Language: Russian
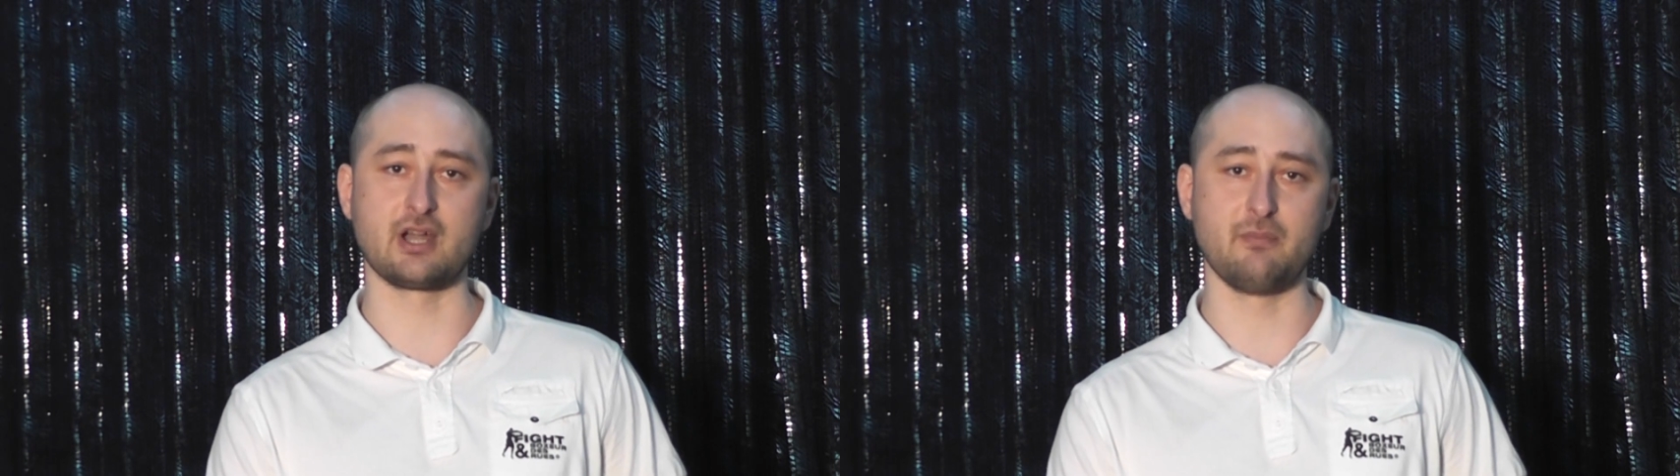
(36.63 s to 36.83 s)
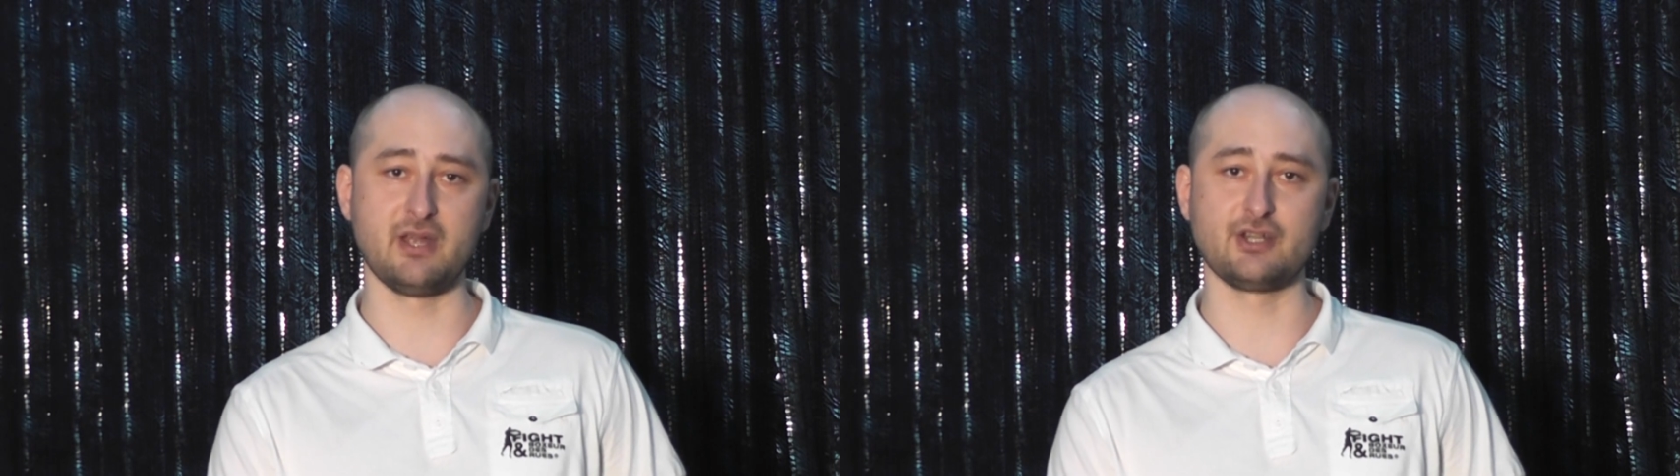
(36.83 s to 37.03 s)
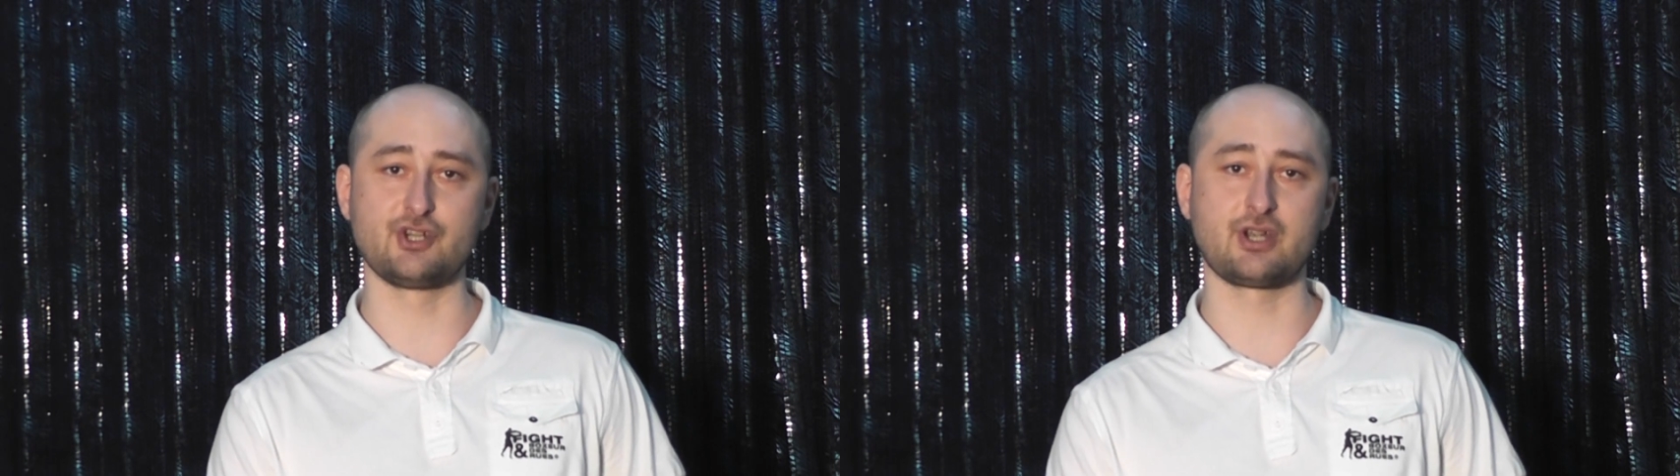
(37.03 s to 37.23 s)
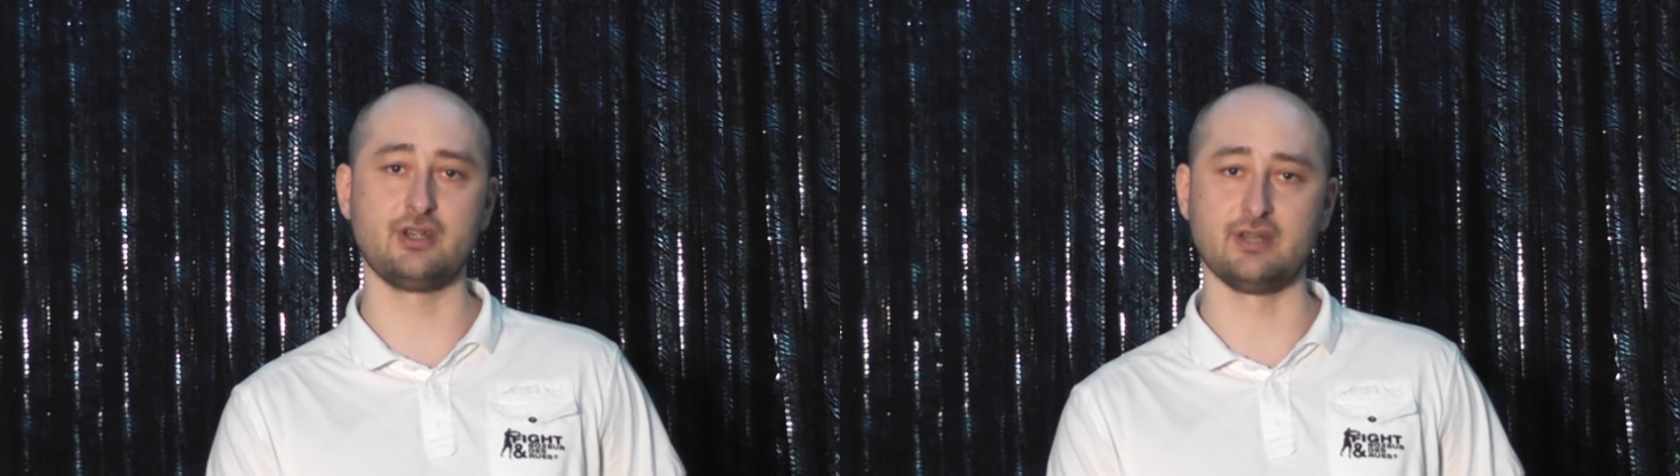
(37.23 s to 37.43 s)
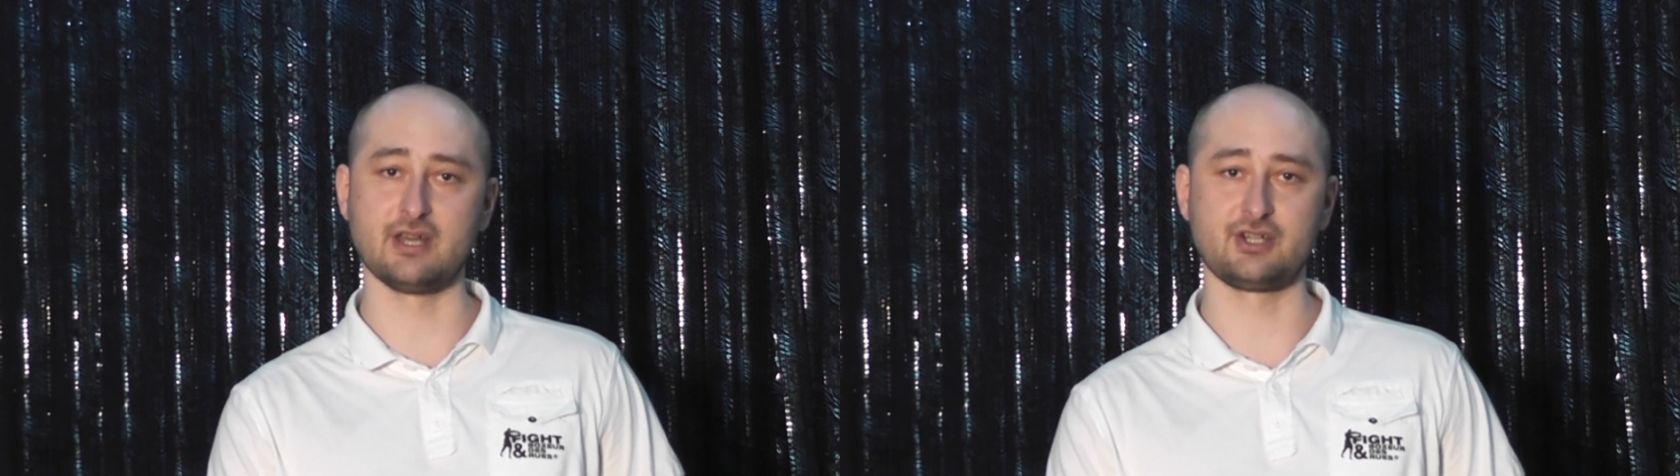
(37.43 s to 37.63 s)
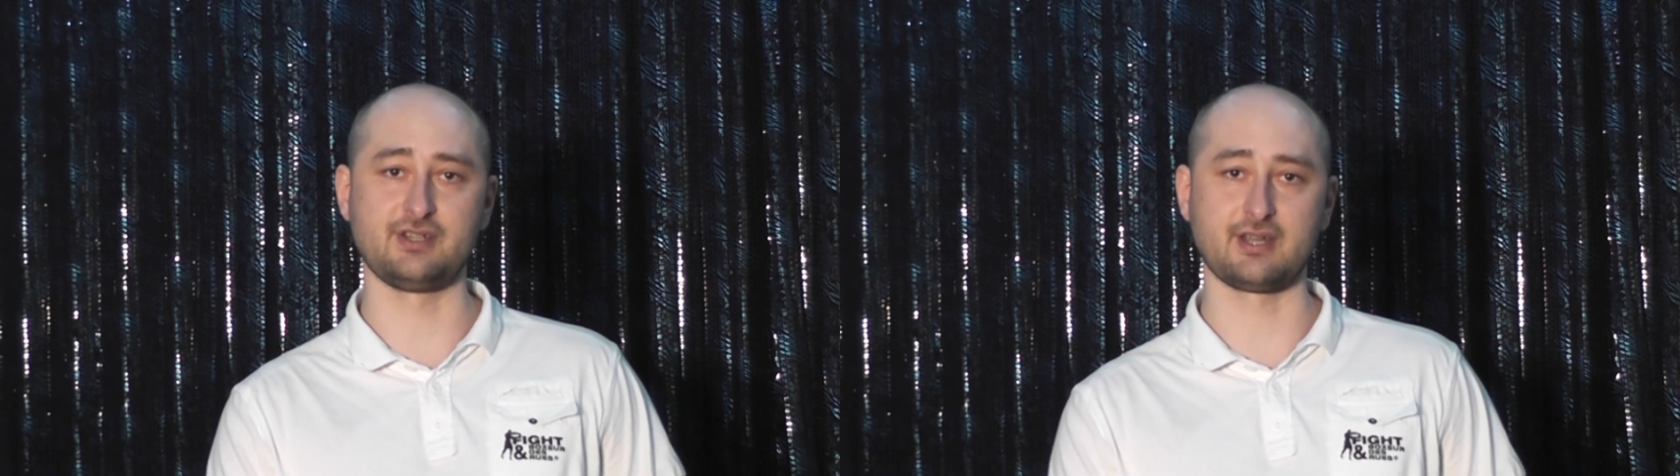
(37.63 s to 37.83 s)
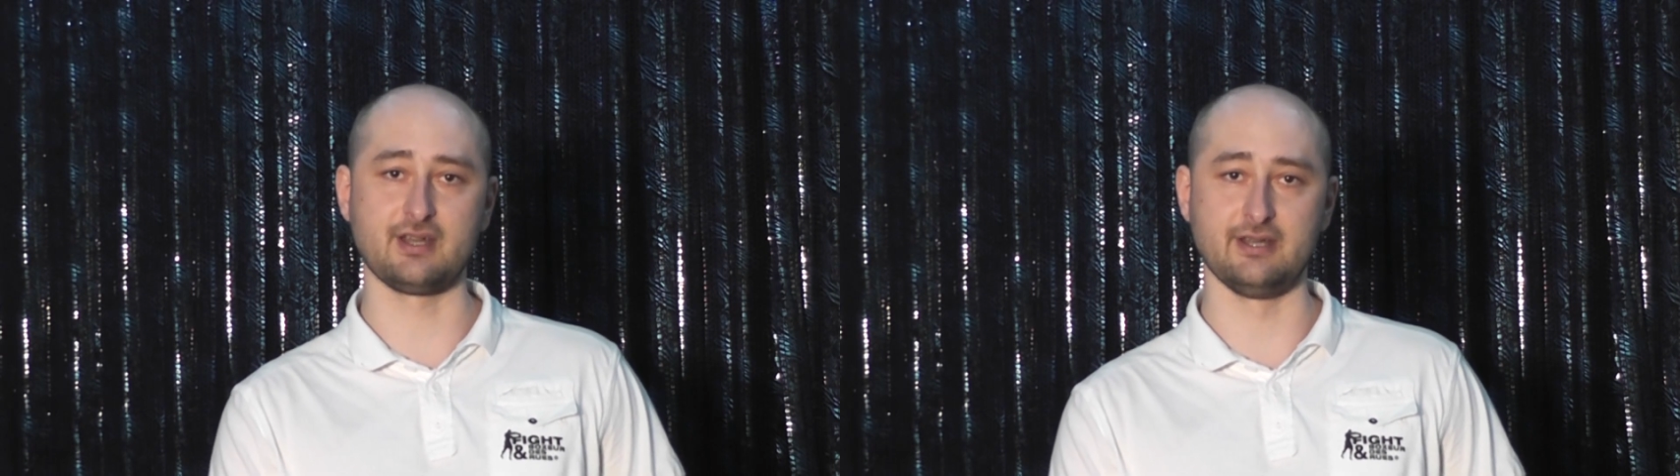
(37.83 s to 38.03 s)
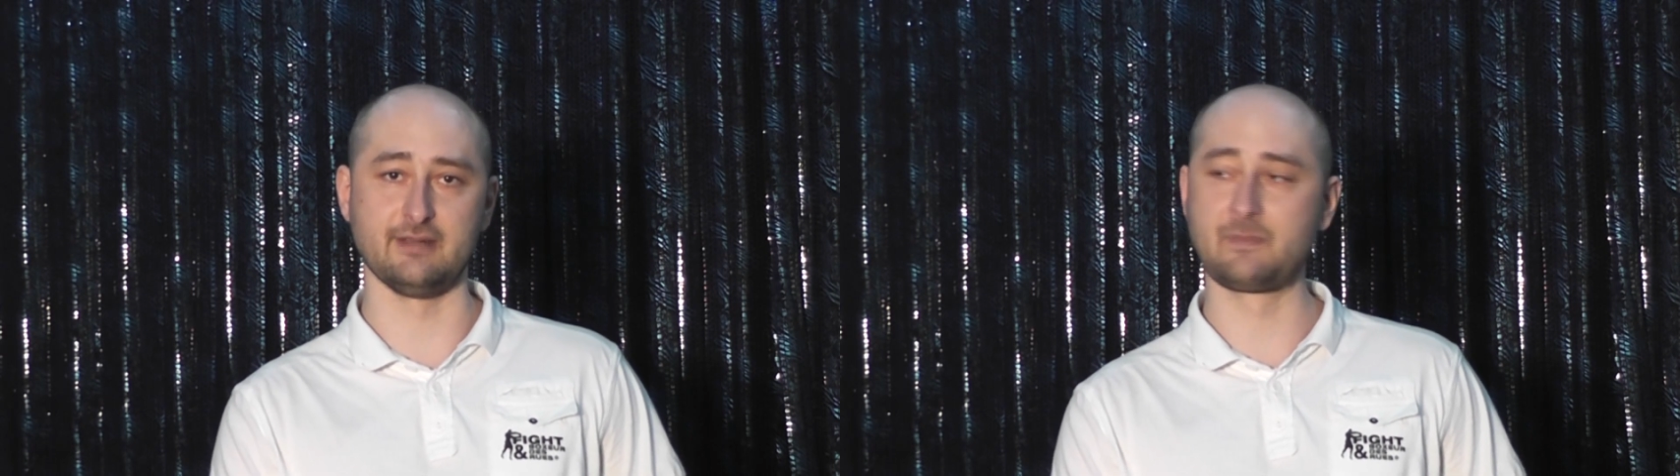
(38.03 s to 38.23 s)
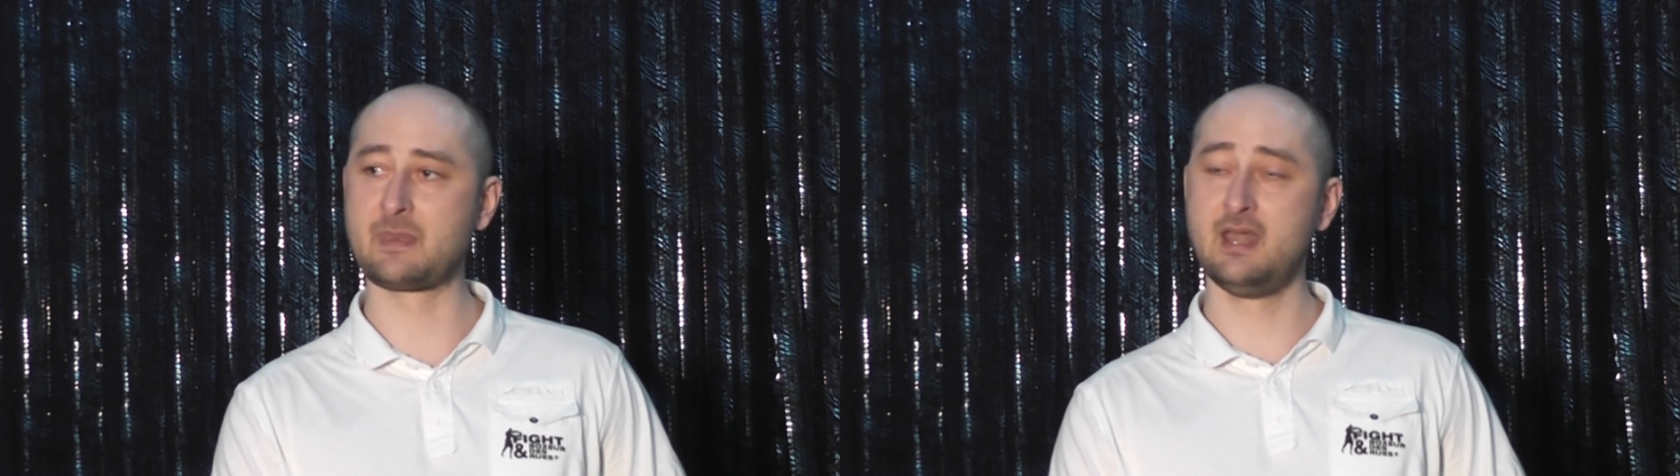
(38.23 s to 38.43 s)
как менеджеры нашей страны.